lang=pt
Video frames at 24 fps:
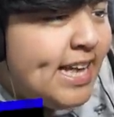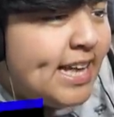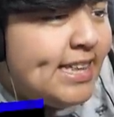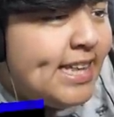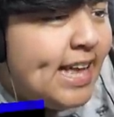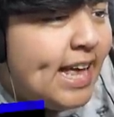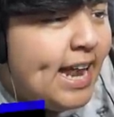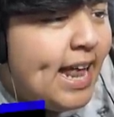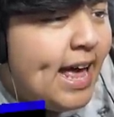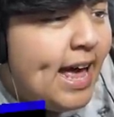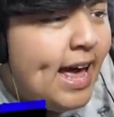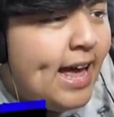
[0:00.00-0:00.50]

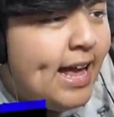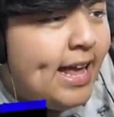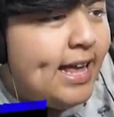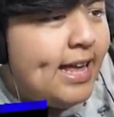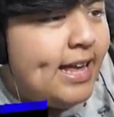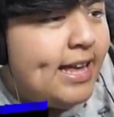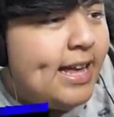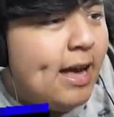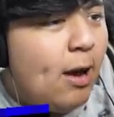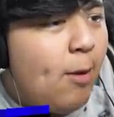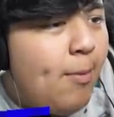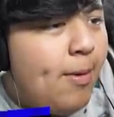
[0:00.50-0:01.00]
tá lá. Ai,
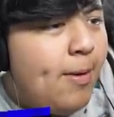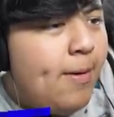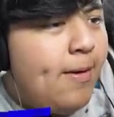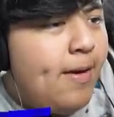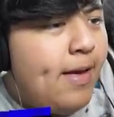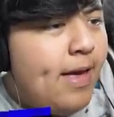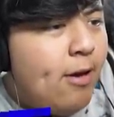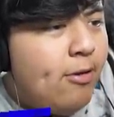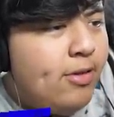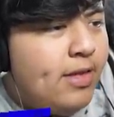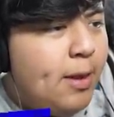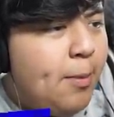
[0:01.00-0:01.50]
calma.
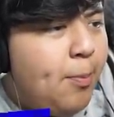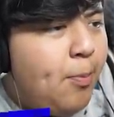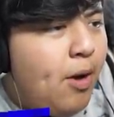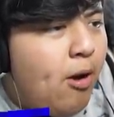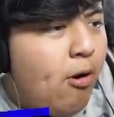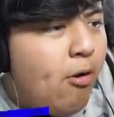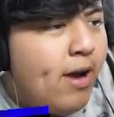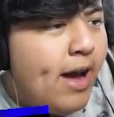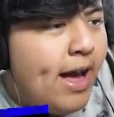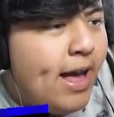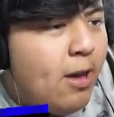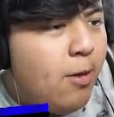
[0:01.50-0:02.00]
Eu tenho que
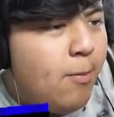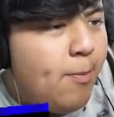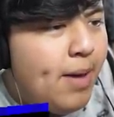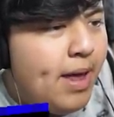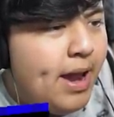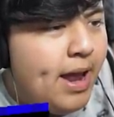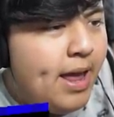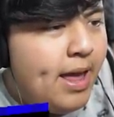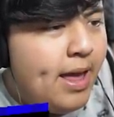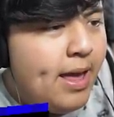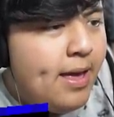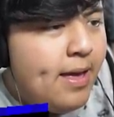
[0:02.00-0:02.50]
empurrar o carrinho,
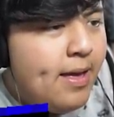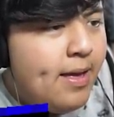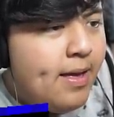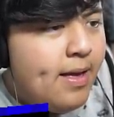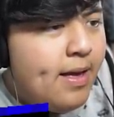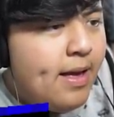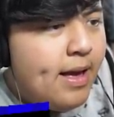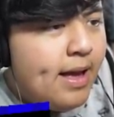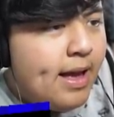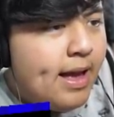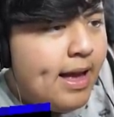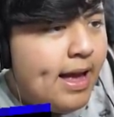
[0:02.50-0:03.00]
pera aí.
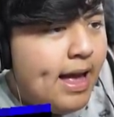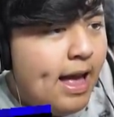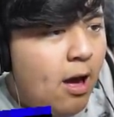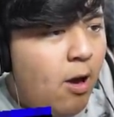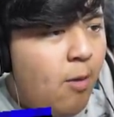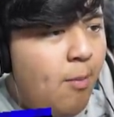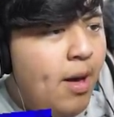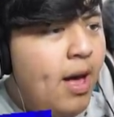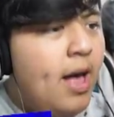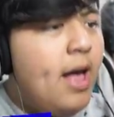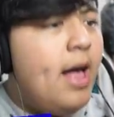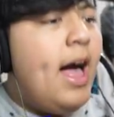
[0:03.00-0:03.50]

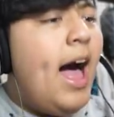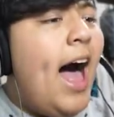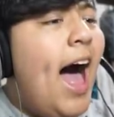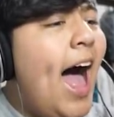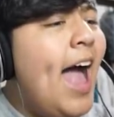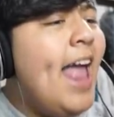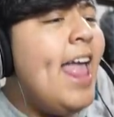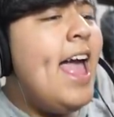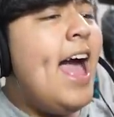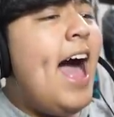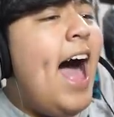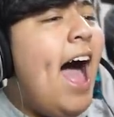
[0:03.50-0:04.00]
Calma.
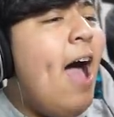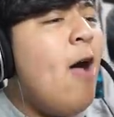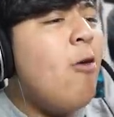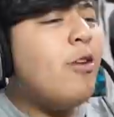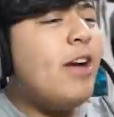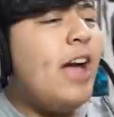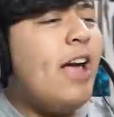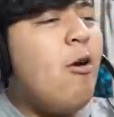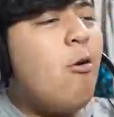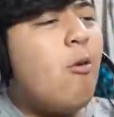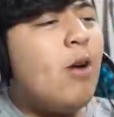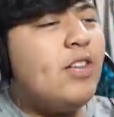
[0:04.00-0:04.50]
Ai, ai, o
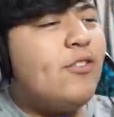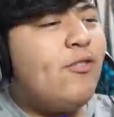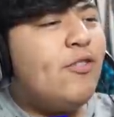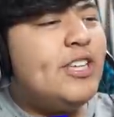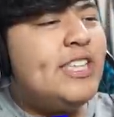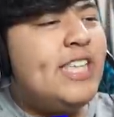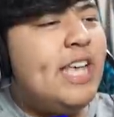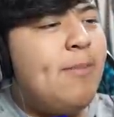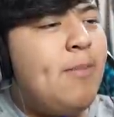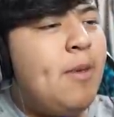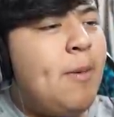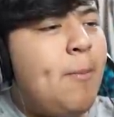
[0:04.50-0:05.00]
carro quase foi
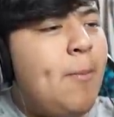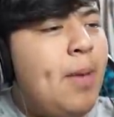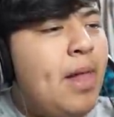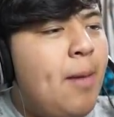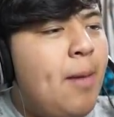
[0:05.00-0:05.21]
sem mim. Pelo